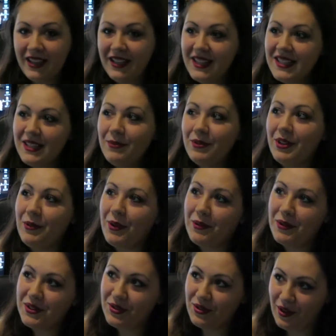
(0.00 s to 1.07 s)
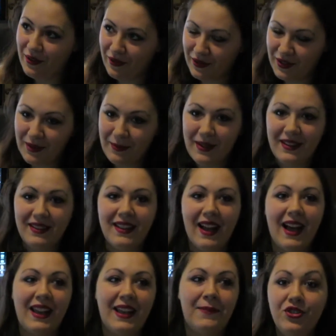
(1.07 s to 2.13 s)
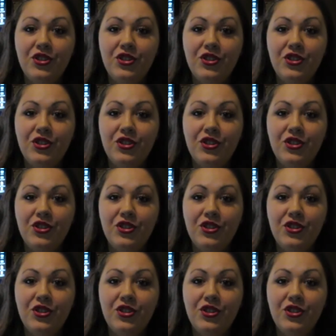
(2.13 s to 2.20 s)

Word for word: iniziamo da una questione fondamentale.